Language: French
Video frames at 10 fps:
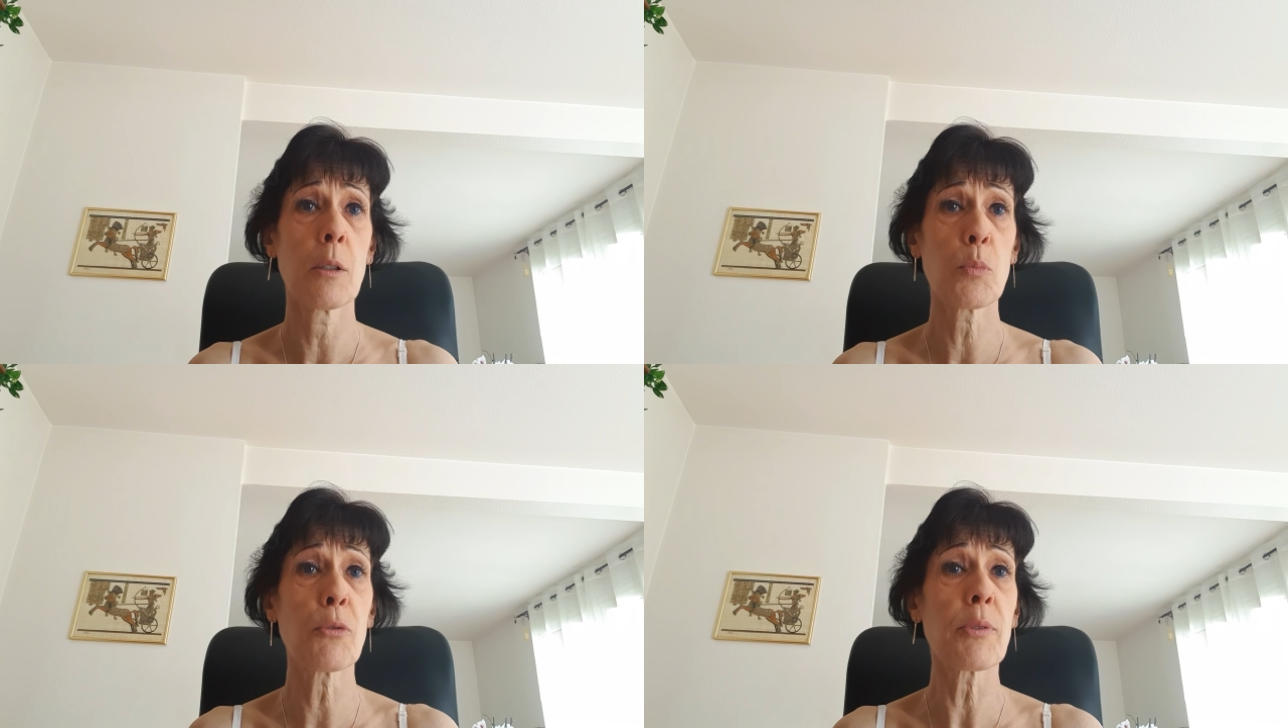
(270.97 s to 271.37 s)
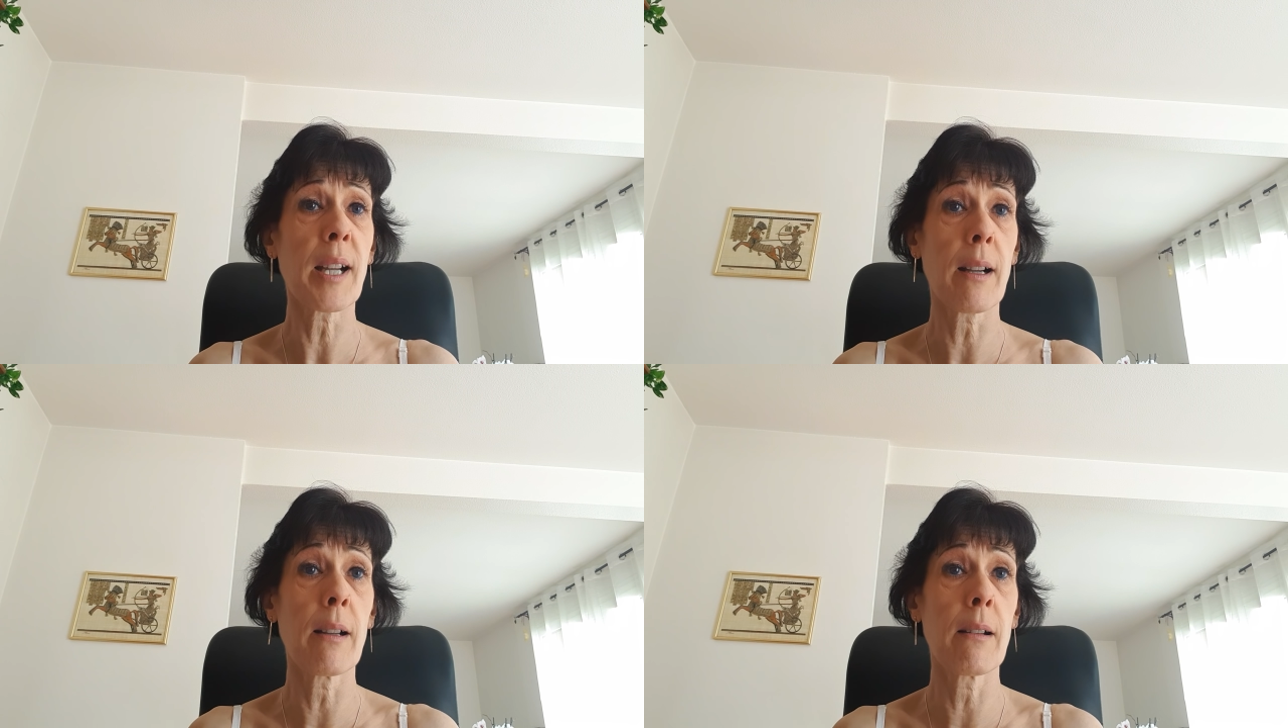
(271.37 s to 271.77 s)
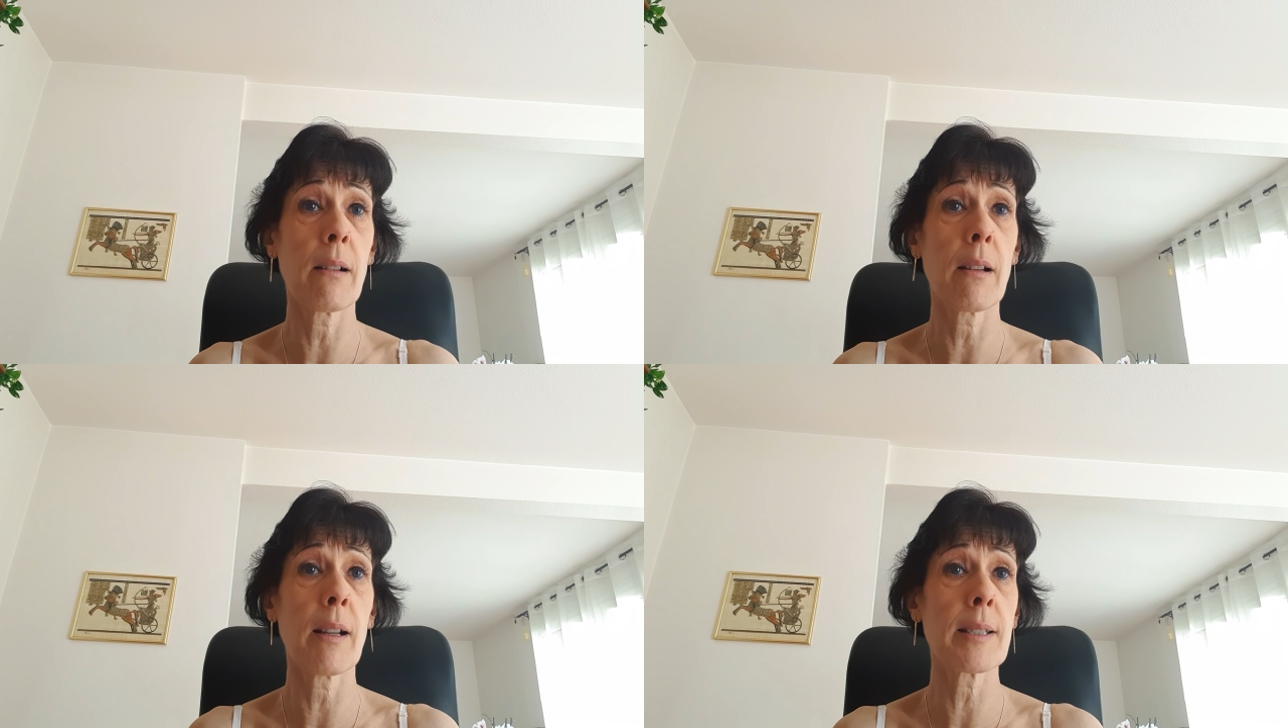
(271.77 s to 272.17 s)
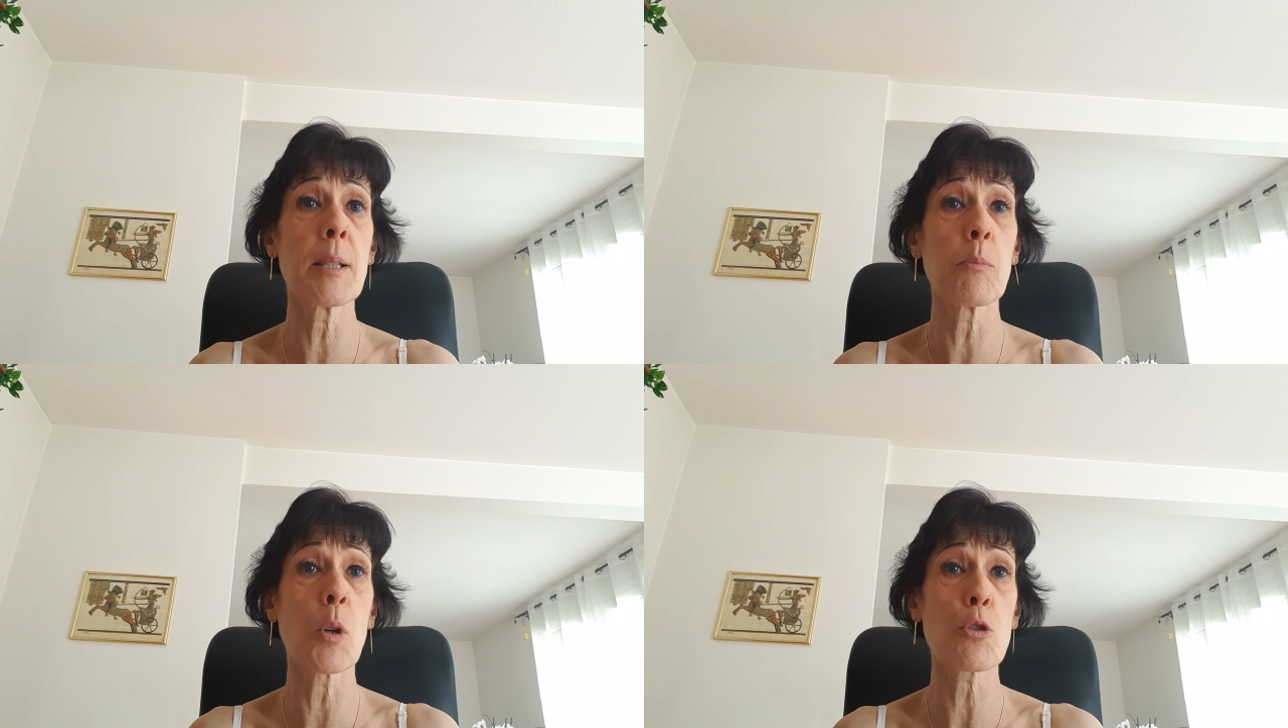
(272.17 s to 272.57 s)
pour faire un
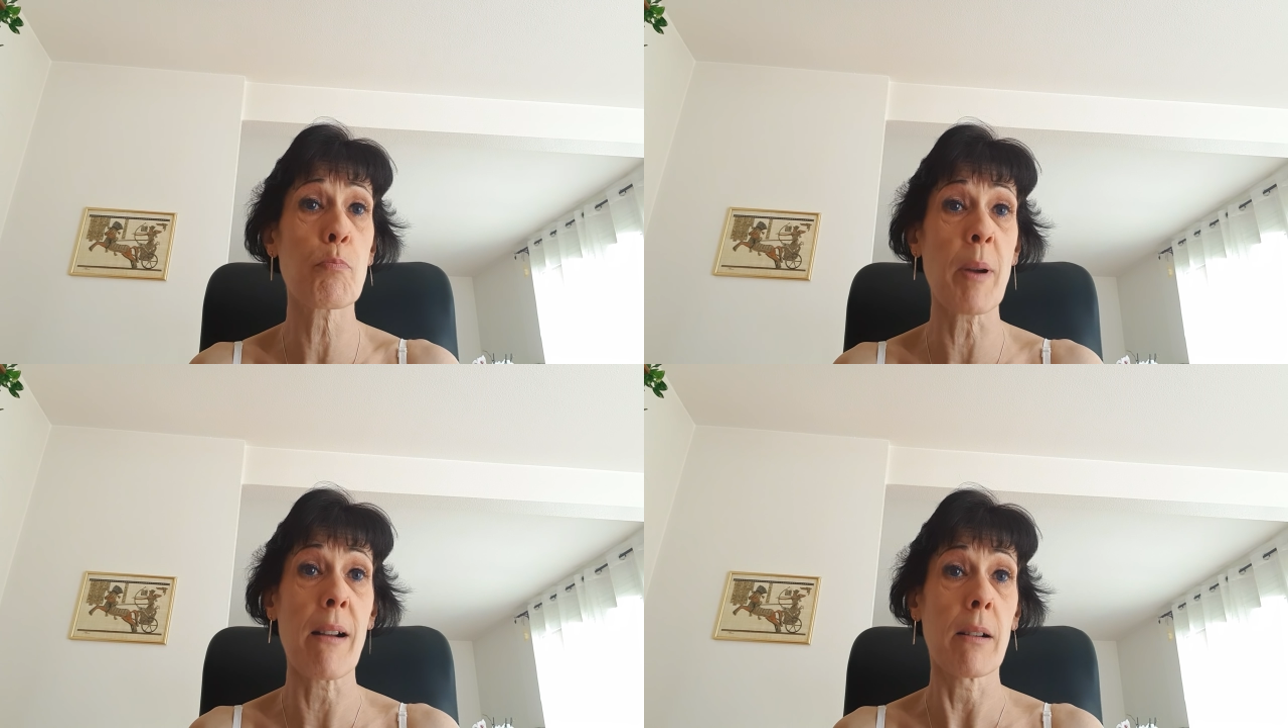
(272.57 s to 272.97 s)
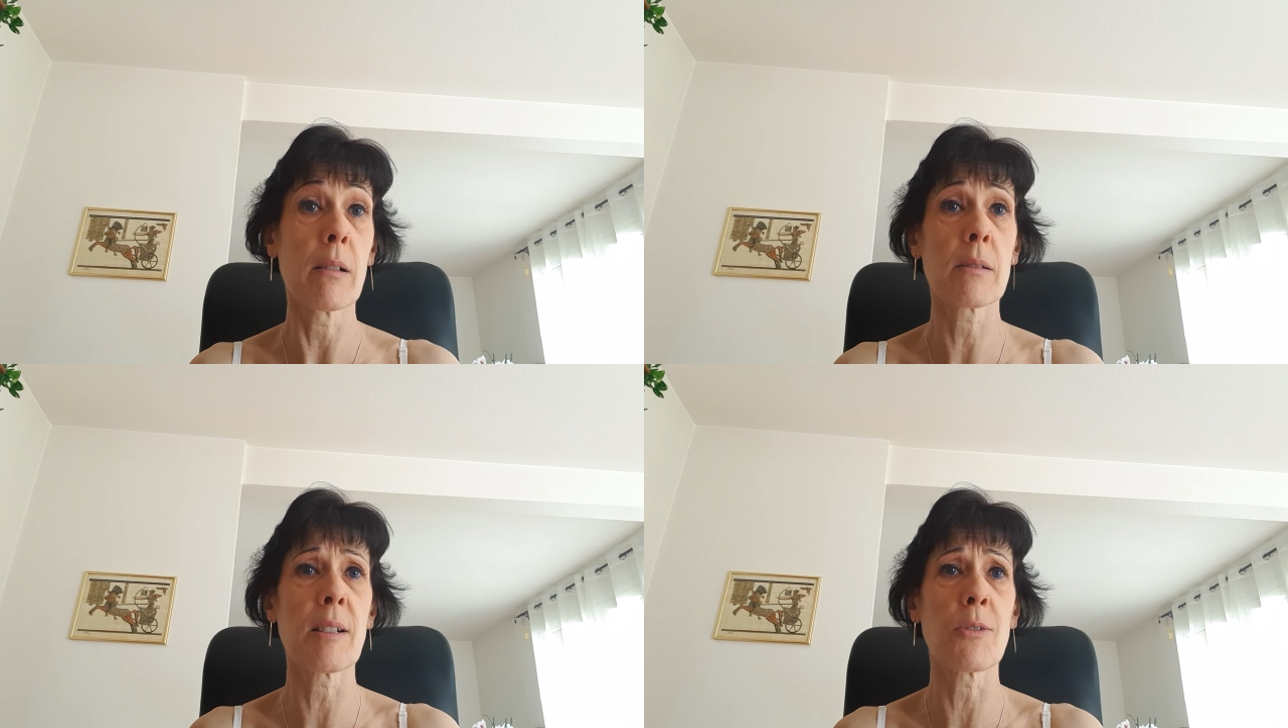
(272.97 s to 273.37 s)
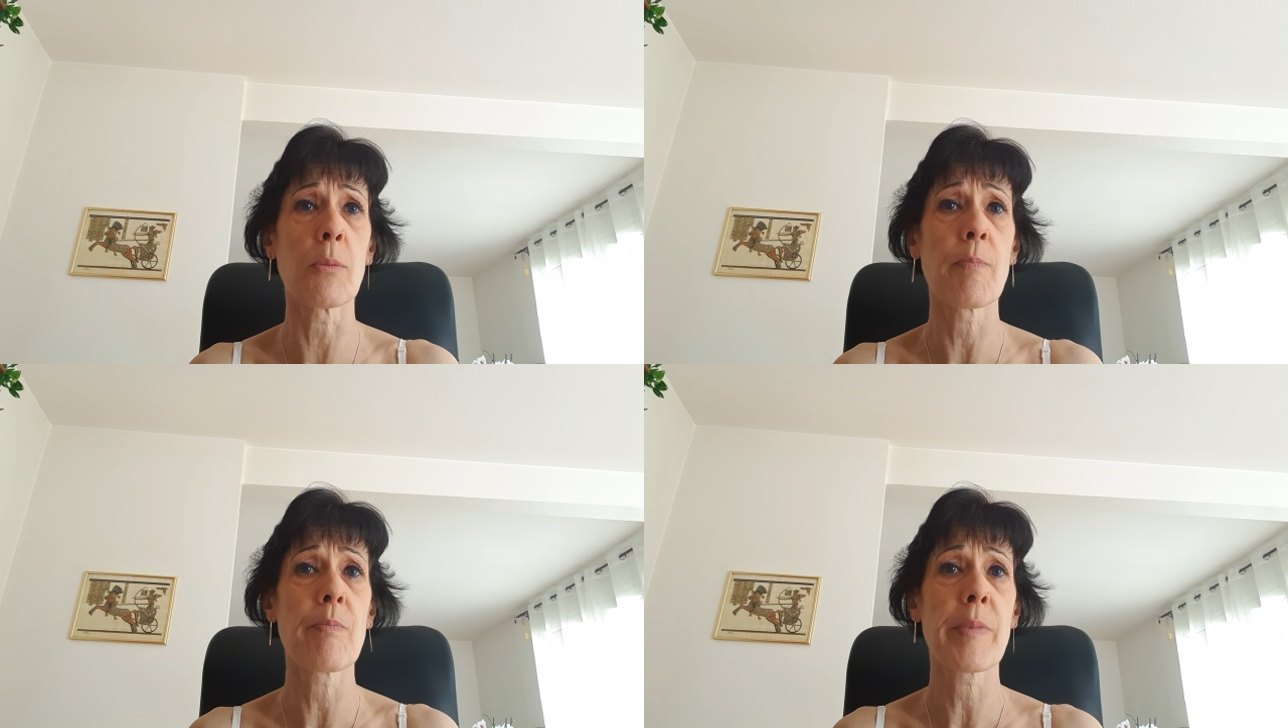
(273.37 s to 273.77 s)
immense pas en avant.